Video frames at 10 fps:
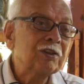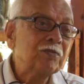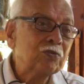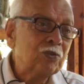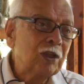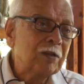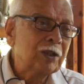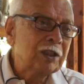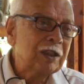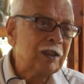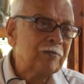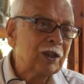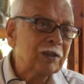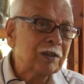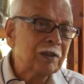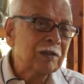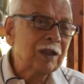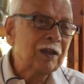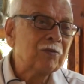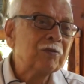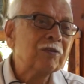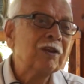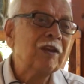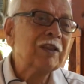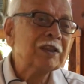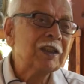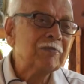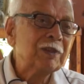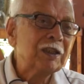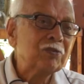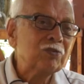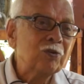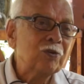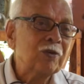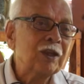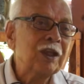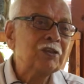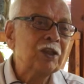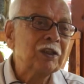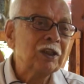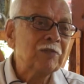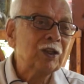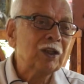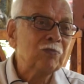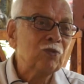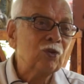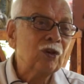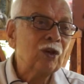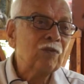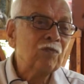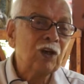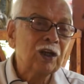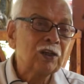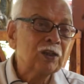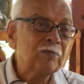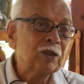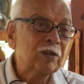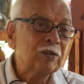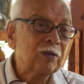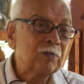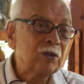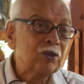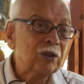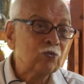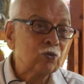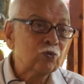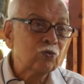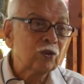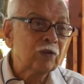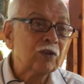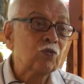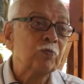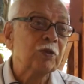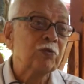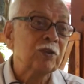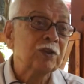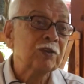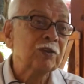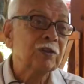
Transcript: cıvıtıyorlar mı diyeyim artık. Ya hevesleri mi geçiyor, heyecanları mı kalmıyor? Fakat hanımlar bir şeyi tuttukları ve koparıyorlar.